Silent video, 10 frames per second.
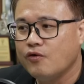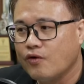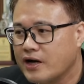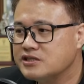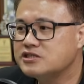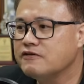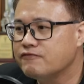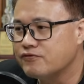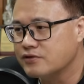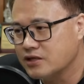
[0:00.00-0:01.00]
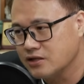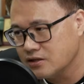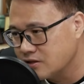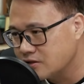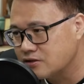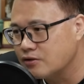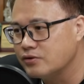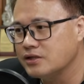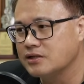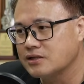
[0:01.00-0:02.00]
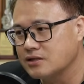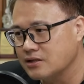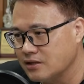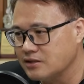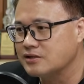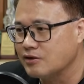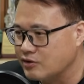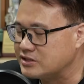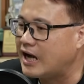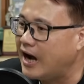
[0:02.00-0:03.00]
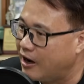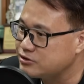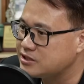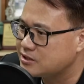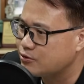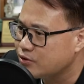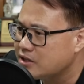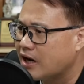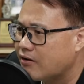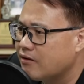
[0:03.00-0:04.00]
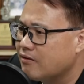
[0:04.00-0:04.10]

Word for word: 我看政府可能都会那个打好几个问号。